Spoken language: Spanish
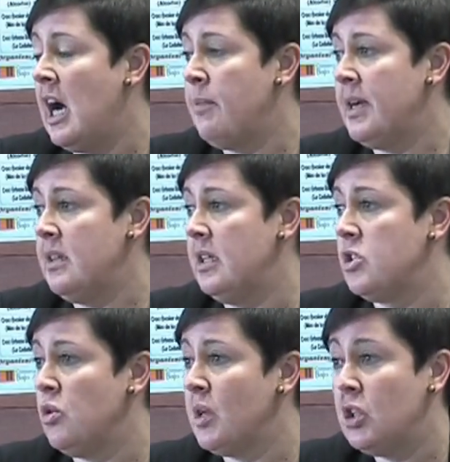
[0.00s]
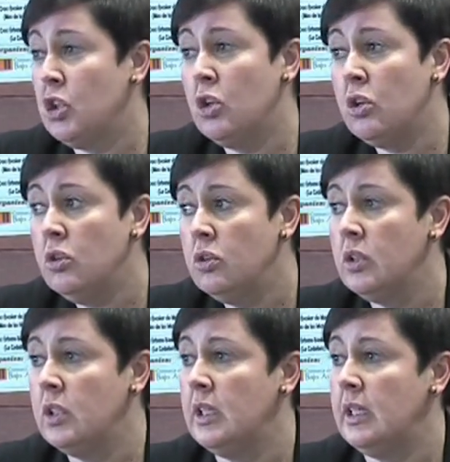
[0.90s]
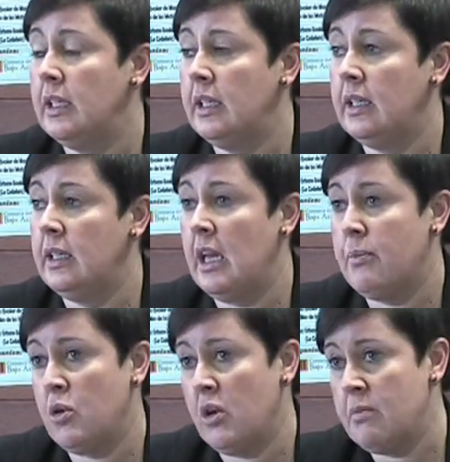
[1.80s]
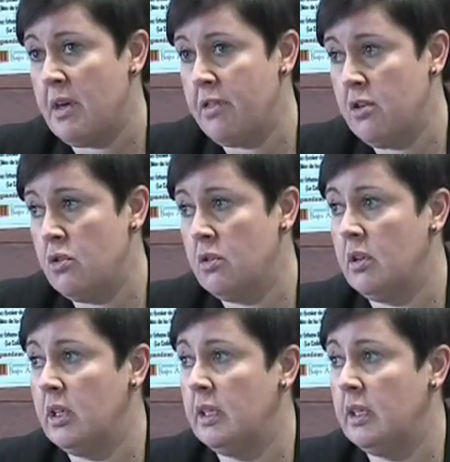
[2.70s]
Aparte, sobre todo, y la programación